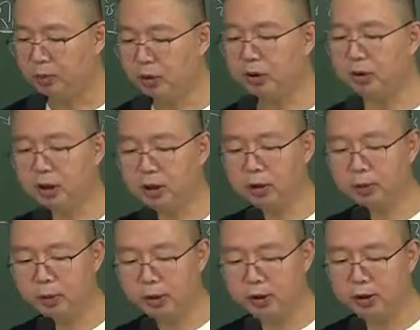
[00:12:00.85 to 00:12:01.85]
물론 이제
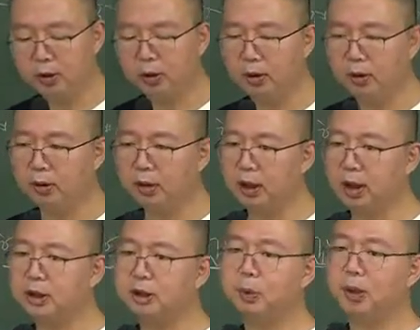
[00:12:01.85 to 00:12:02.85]
여러분들 능력이
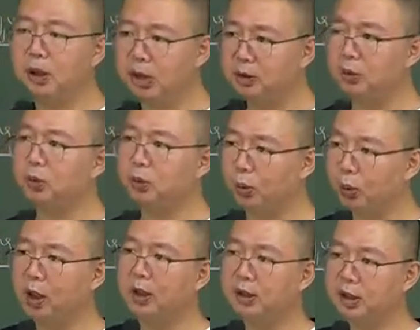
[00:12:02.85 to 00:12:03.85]
되시면 하시면
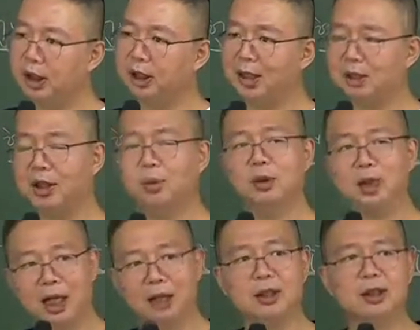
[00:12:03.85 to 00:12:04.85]
좋겠는데 다섯 과목
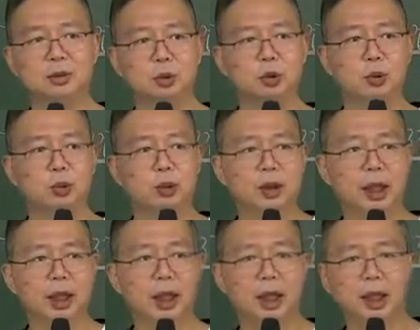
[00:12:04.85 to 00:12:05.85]
다 들으시면
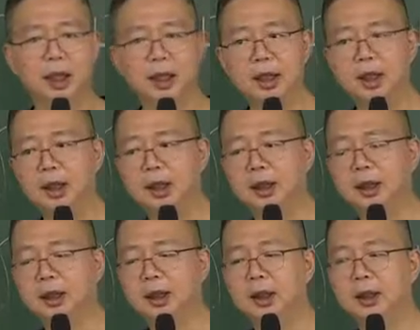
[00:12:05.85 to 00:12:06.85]
좋은데
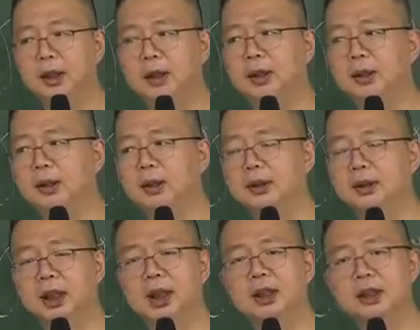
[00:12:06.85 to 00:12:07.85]
어, 어,
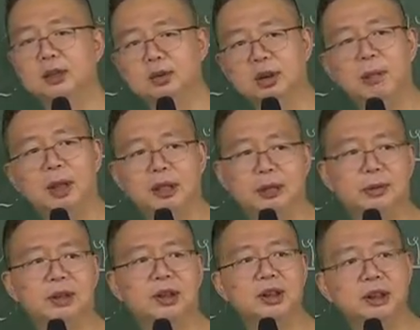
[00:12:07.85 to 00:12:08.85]
제가 이제 누차
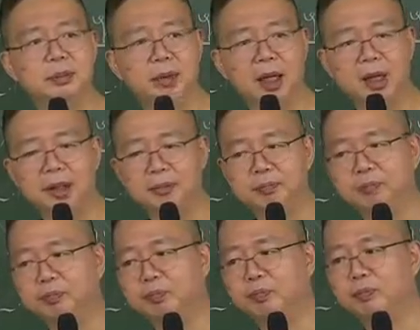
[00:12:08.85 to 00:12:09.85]
말씀을 드리지만
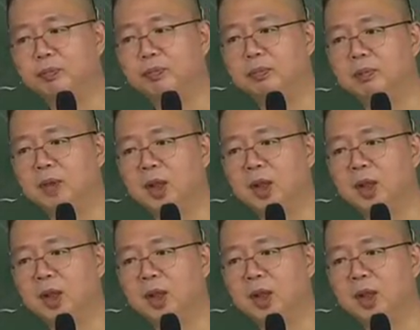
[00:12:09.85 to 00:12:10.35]
음,